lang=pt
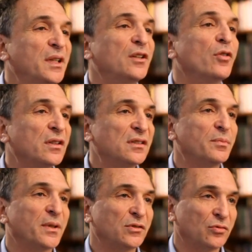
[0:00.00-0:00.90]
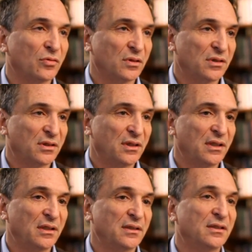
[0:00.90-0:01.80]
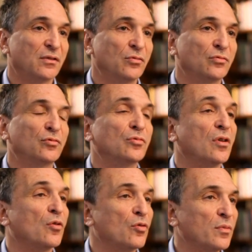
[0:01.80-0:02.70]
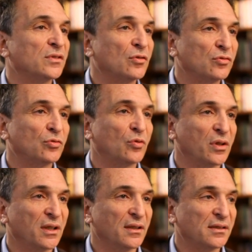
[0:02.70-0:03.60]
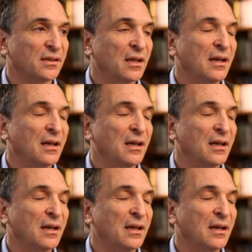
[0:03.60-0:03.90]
bilhões de pessoas que, segundo algumas consultorias,